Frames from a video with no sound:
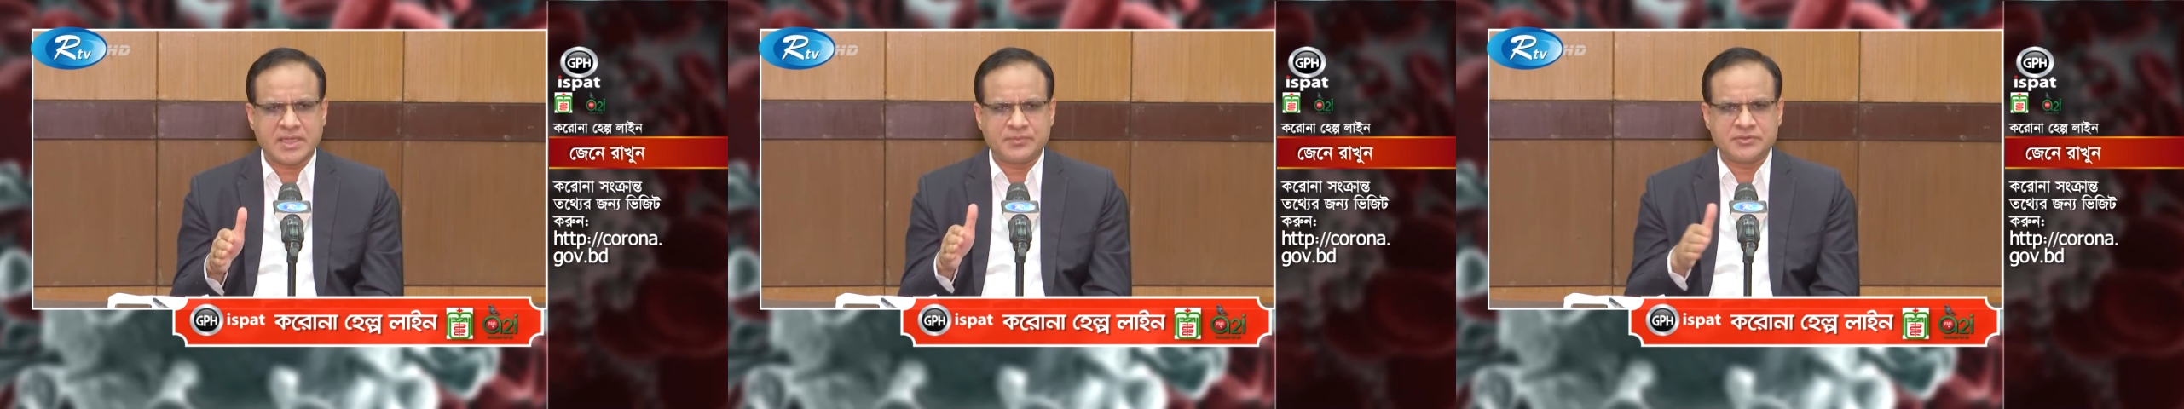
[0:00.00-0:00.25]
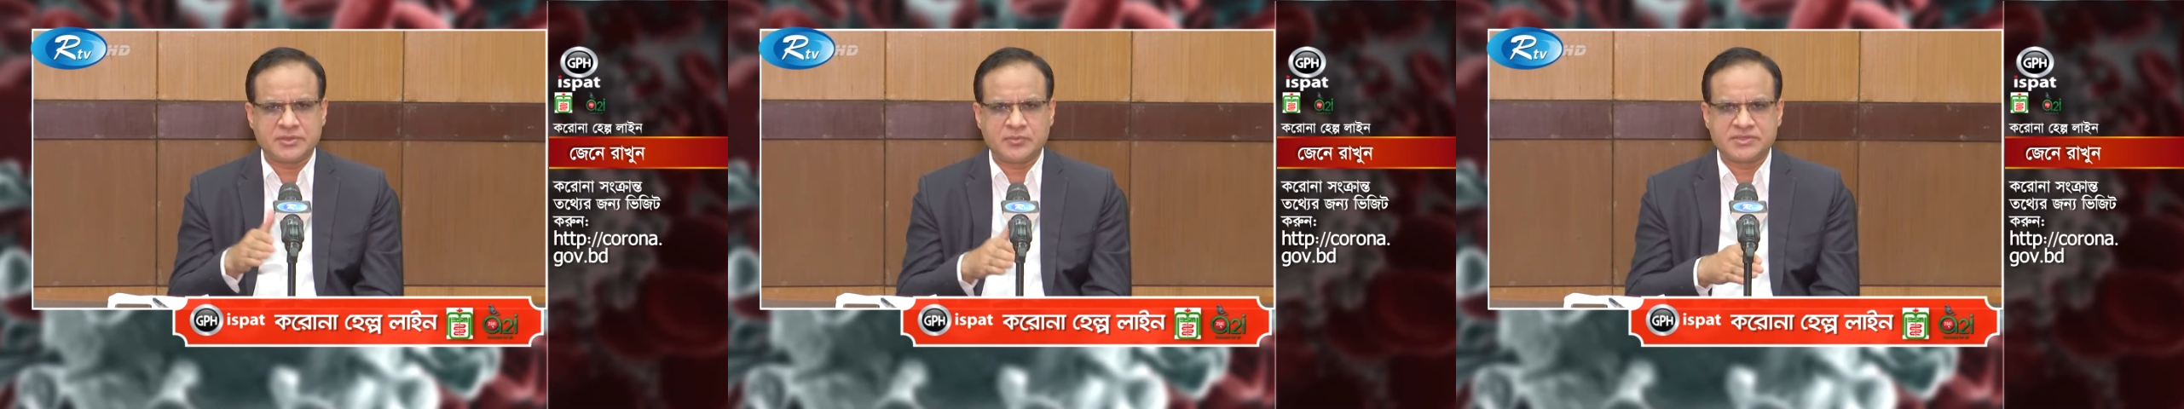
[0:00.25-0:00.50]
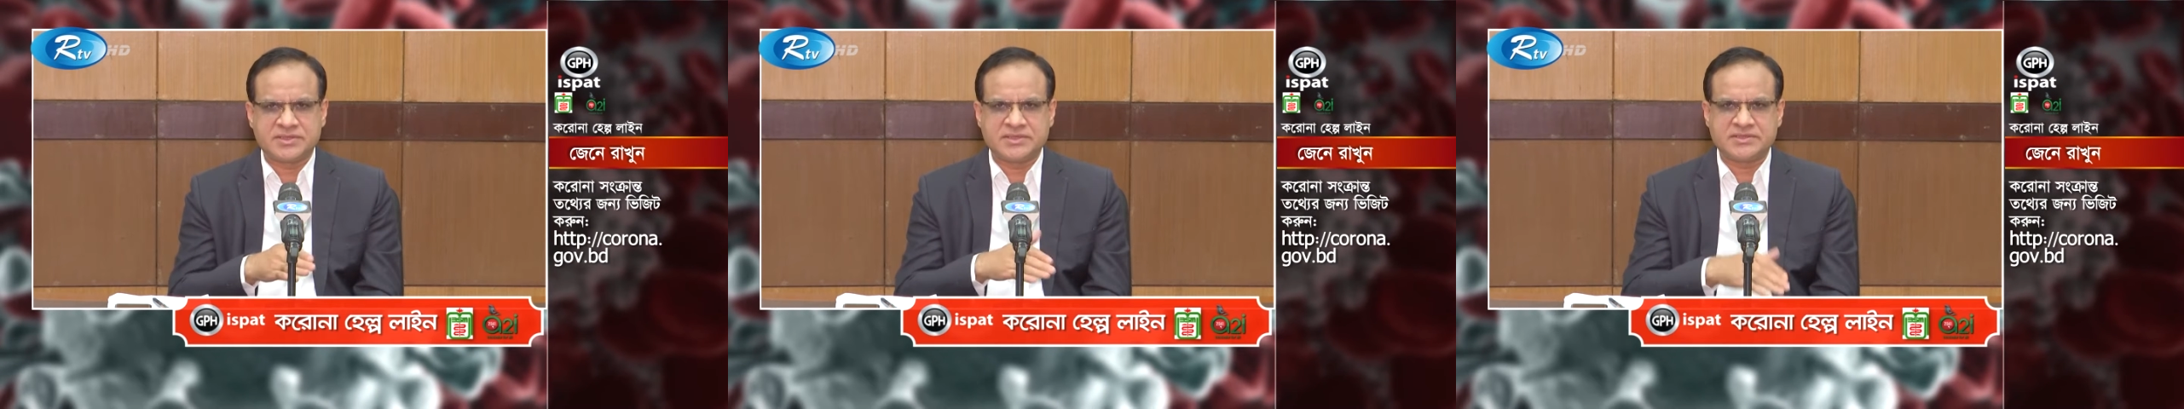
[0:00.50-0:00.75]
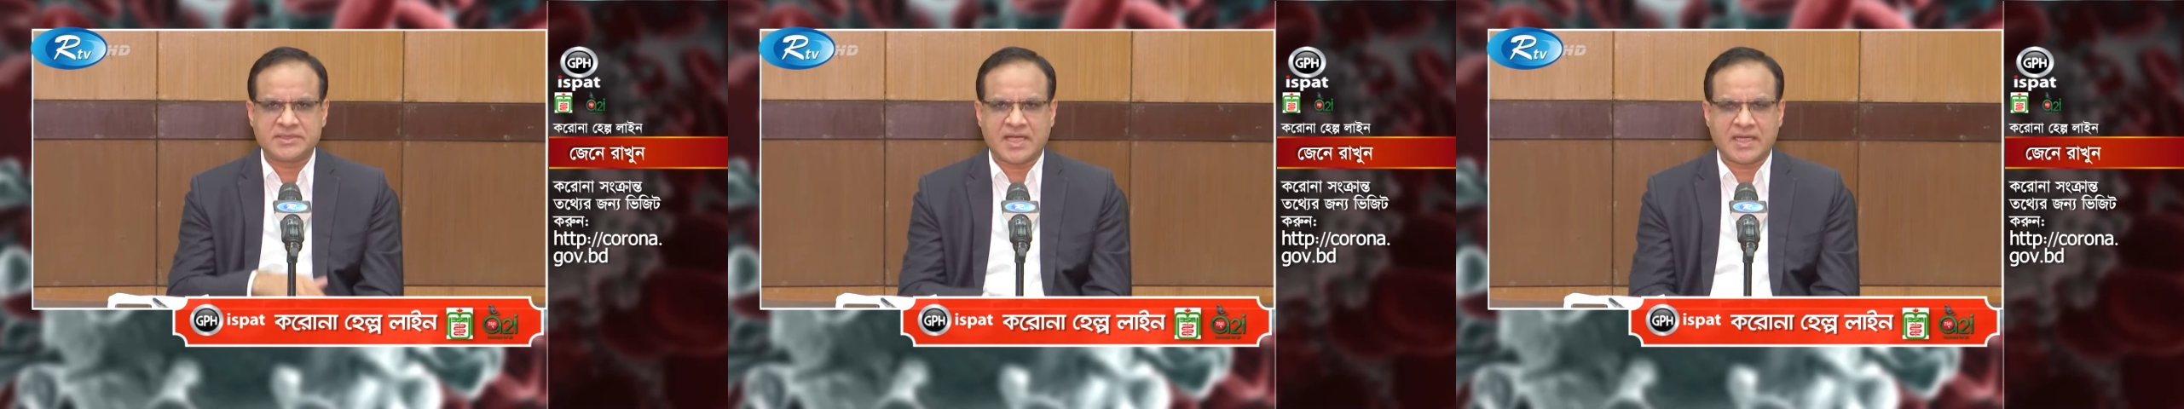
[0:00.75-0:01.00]
আপনি যেটা বলছিলেন
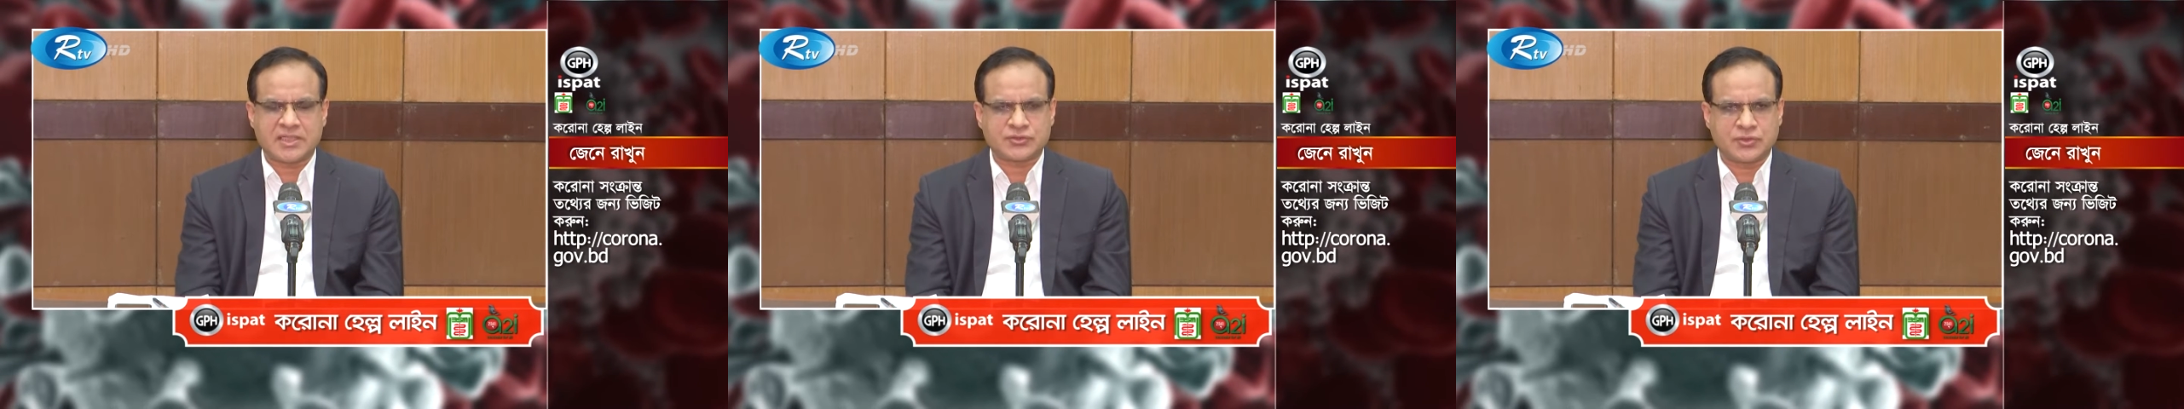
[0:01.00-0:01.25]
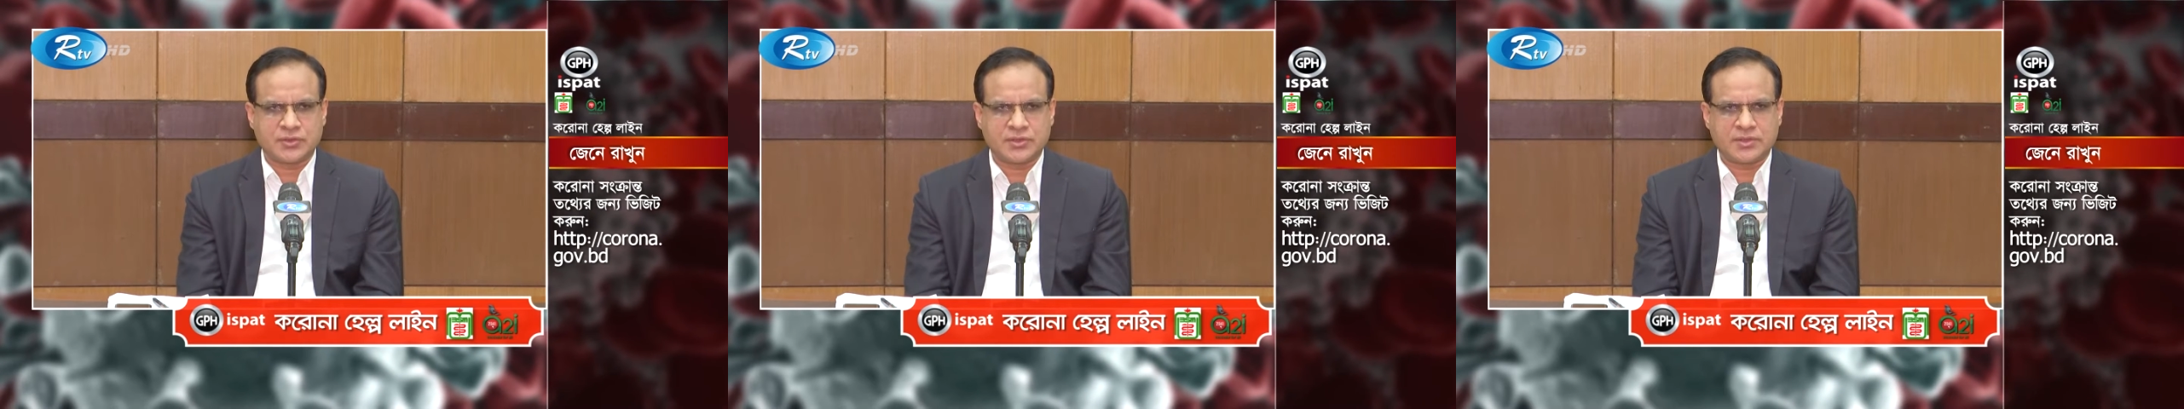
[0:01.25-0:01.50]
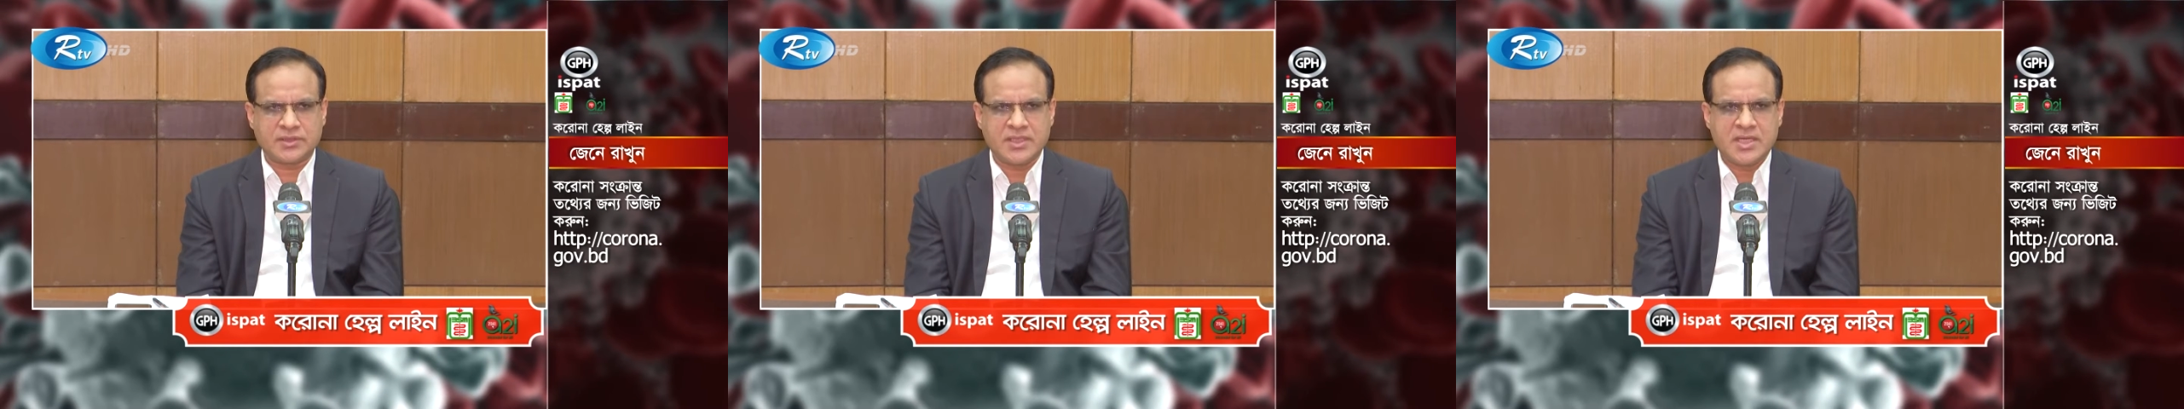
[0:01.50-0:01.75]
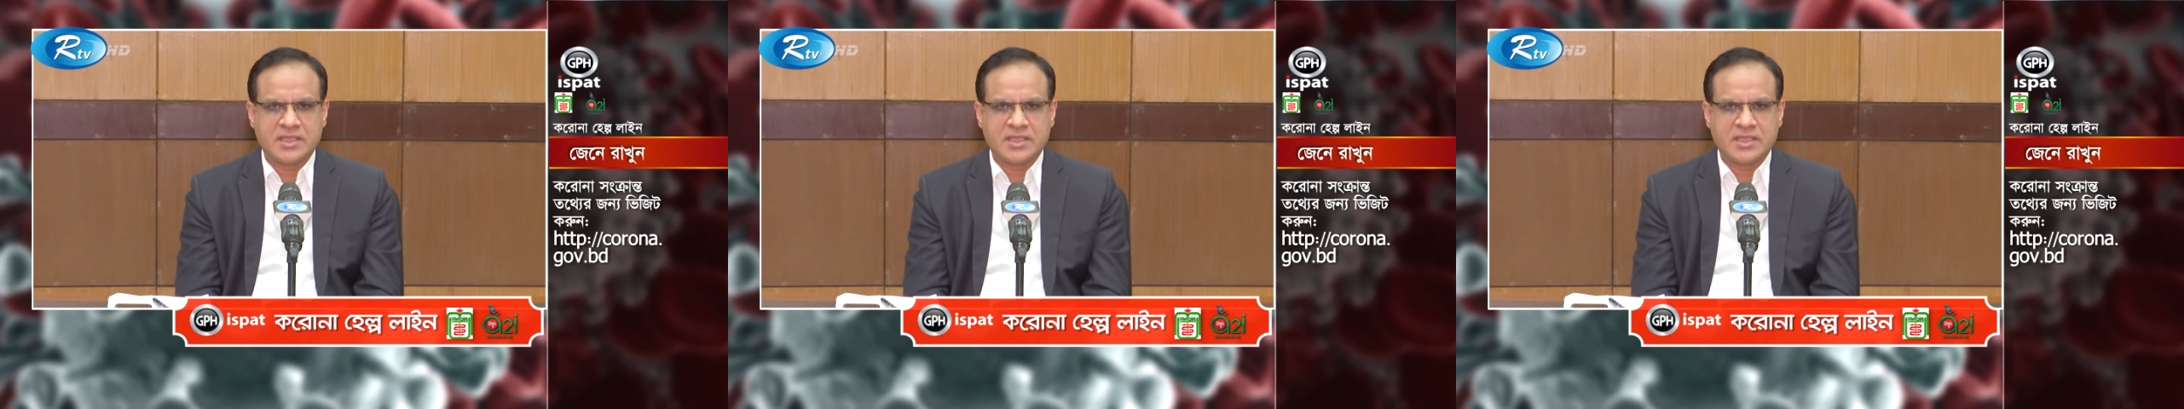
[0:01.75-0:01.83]
যে ঢাকা শহরে নয়